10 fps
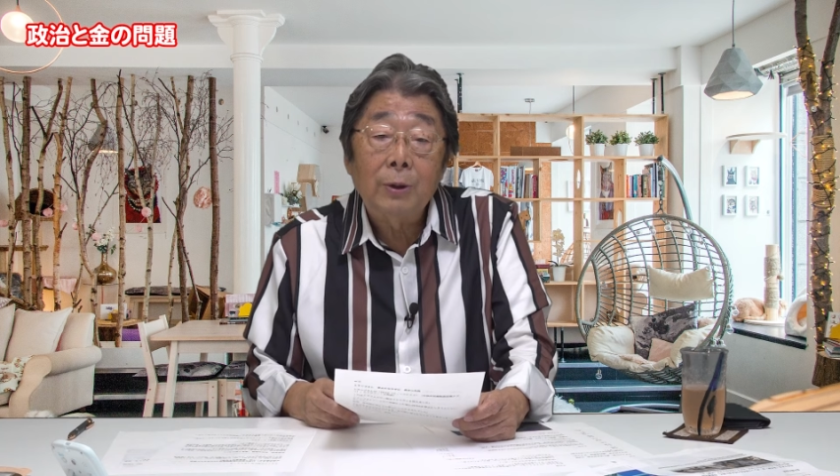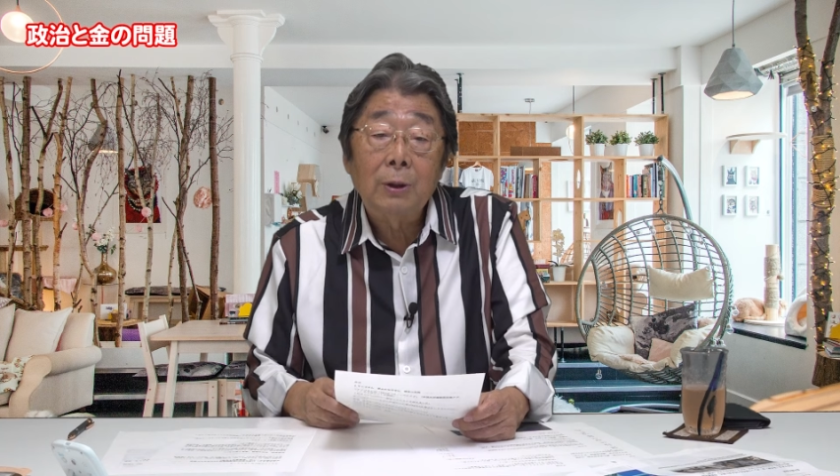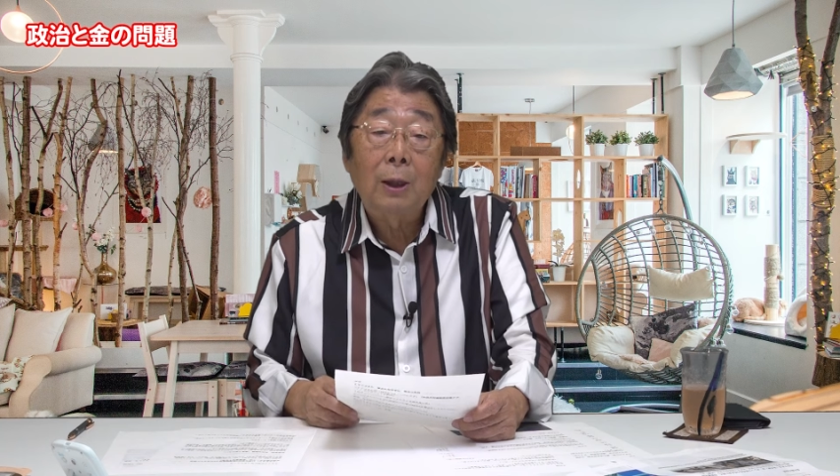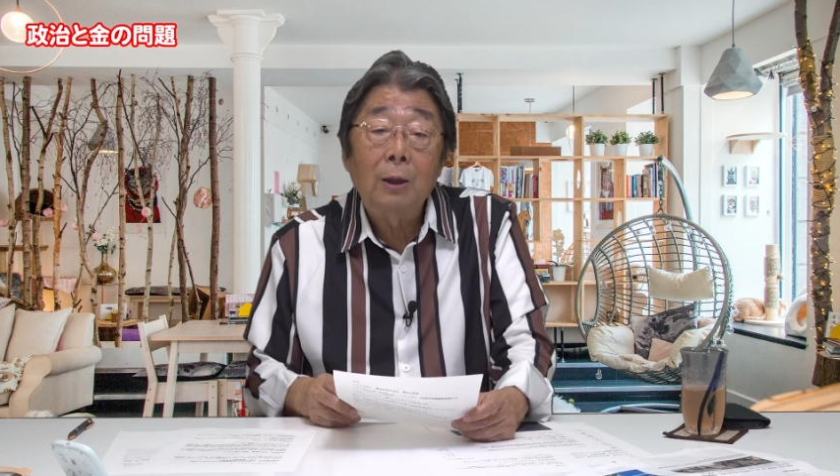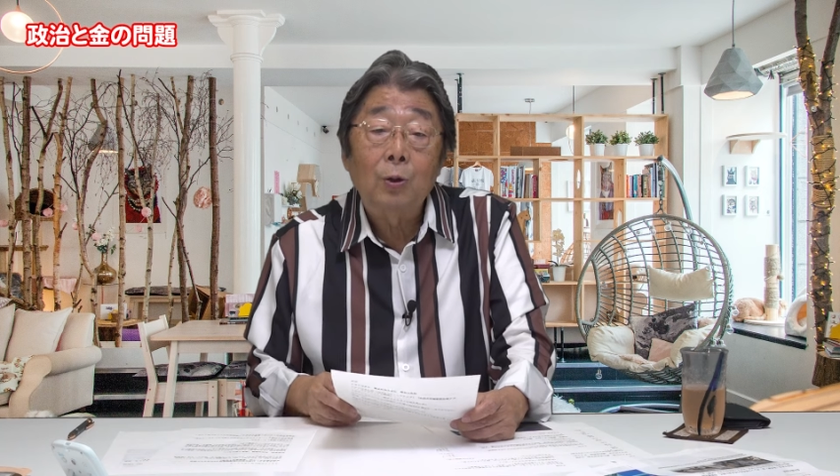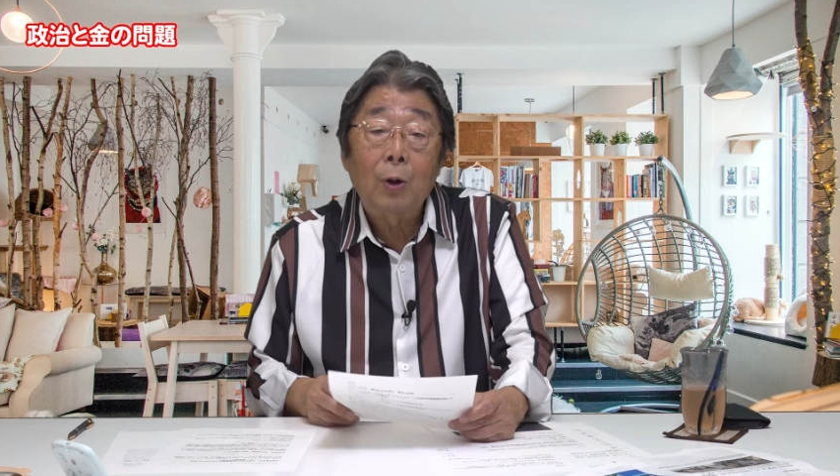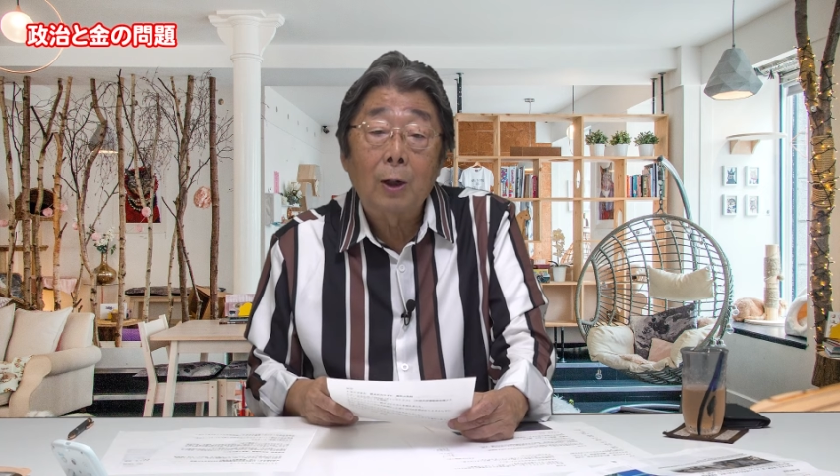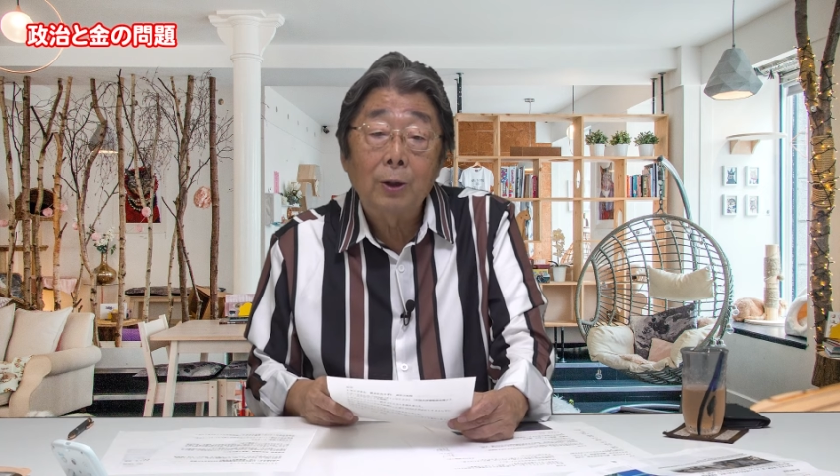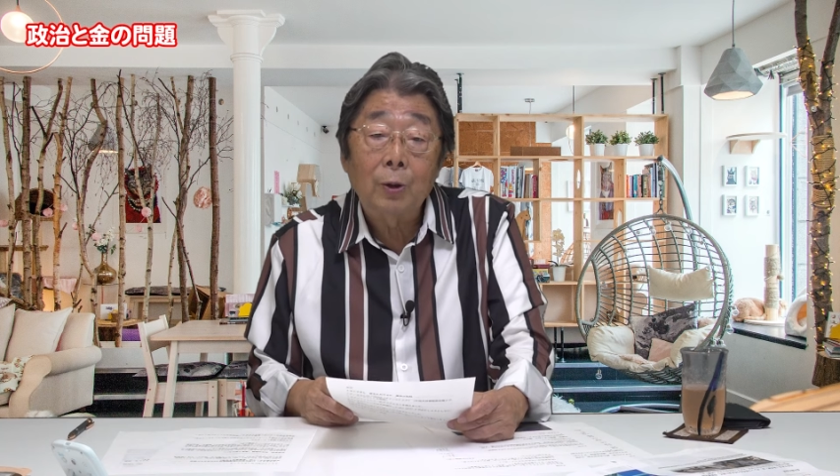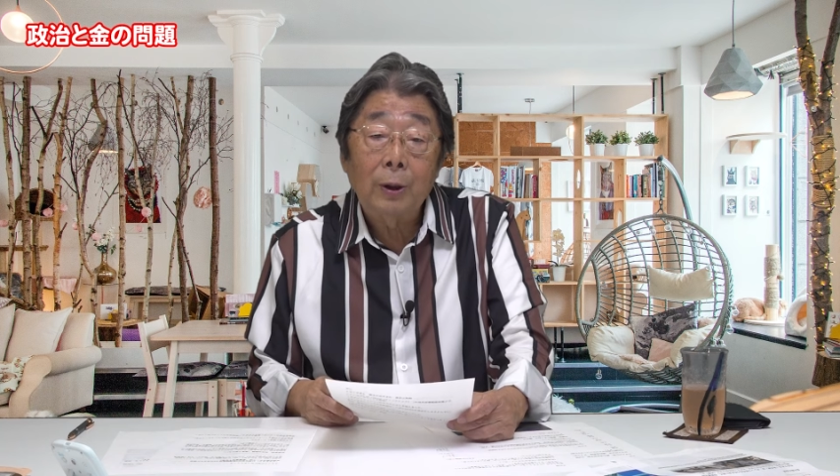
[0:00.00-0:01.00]
みんななんとか
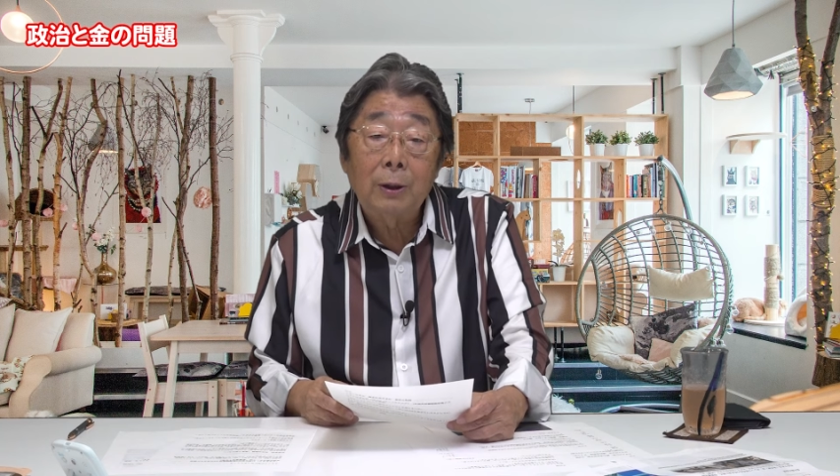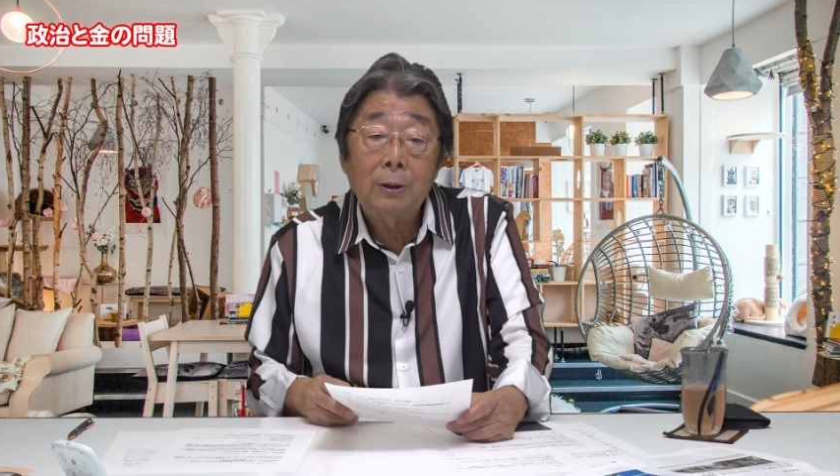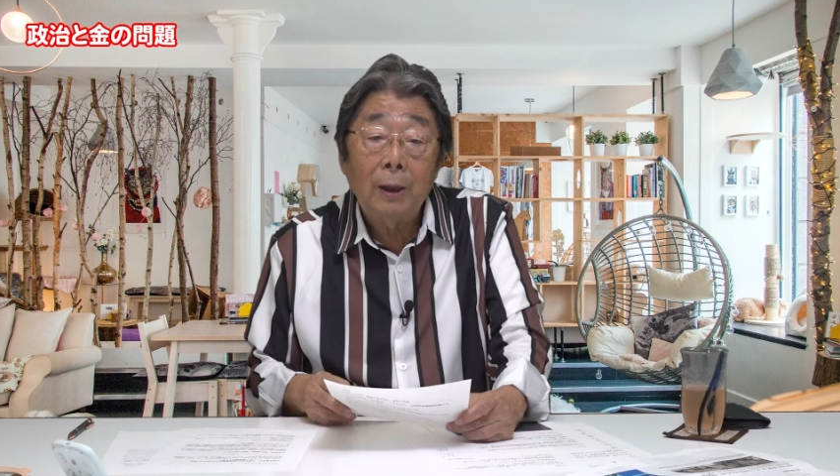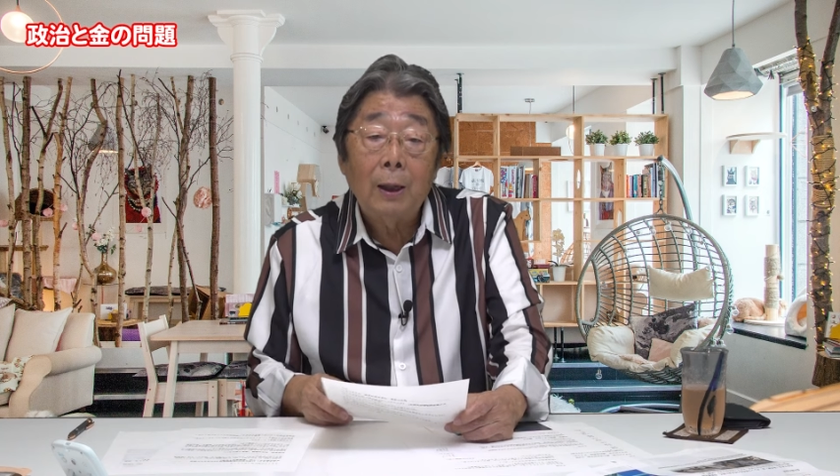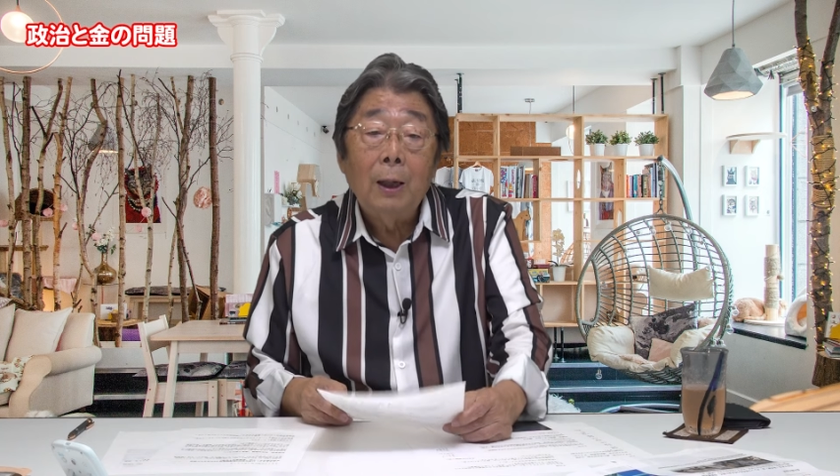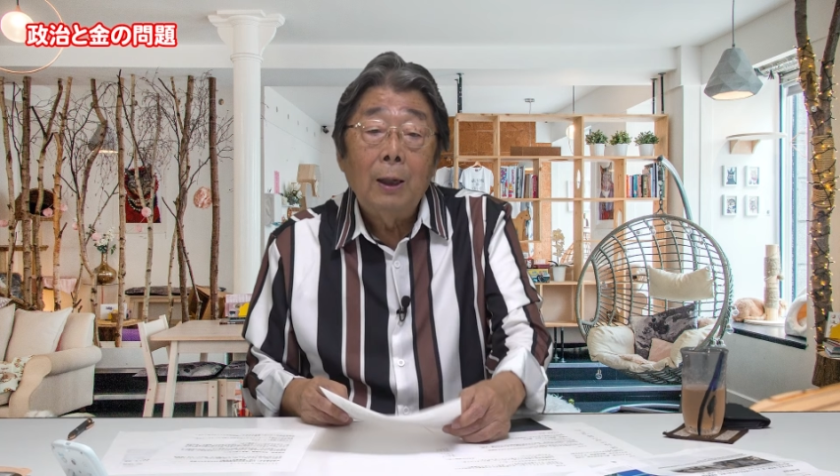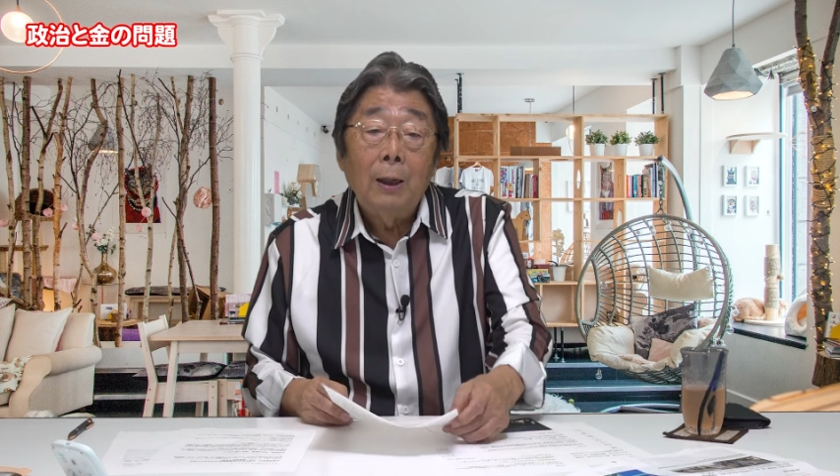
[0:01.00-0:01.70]
かんとか言って、